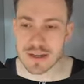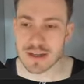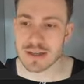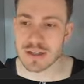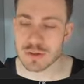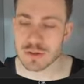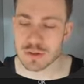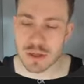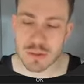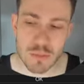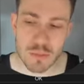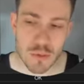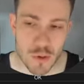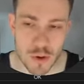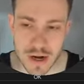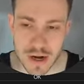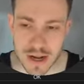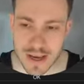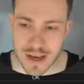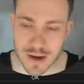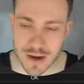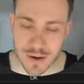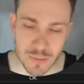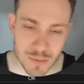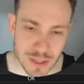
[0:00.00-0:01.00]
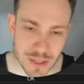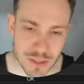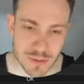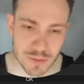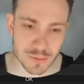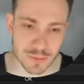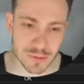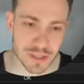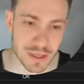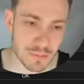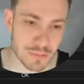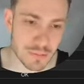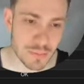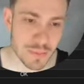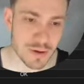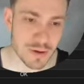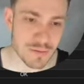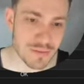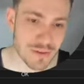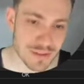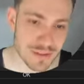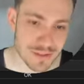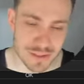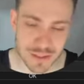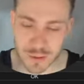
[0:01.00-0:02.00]
Eu demorei realmente um tempo para
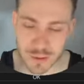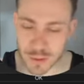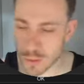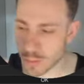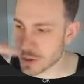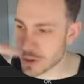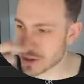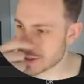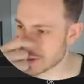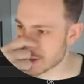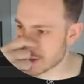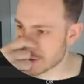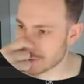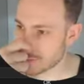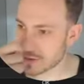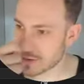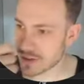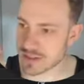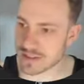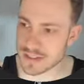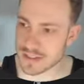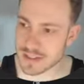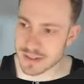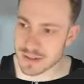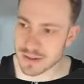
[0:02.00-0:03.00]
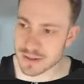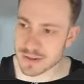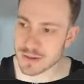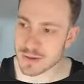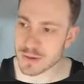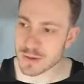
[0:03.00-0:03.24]
fazer, eu comecei a fazer